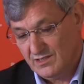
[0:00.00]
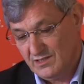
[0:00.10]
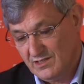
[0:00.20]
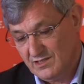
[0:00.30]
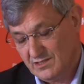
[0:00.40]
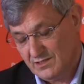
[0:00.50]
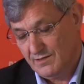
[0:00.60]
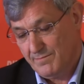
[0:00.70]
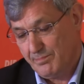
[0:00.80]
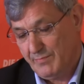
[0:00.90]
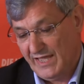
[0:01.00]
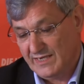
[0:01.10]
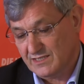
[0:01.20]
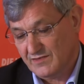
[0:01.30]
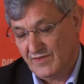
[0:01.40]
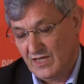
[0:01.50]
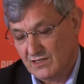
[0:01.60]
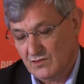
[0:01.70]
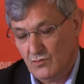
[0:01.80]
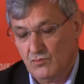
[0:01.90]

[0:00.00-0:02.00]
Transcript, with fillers: nicht beendet werden.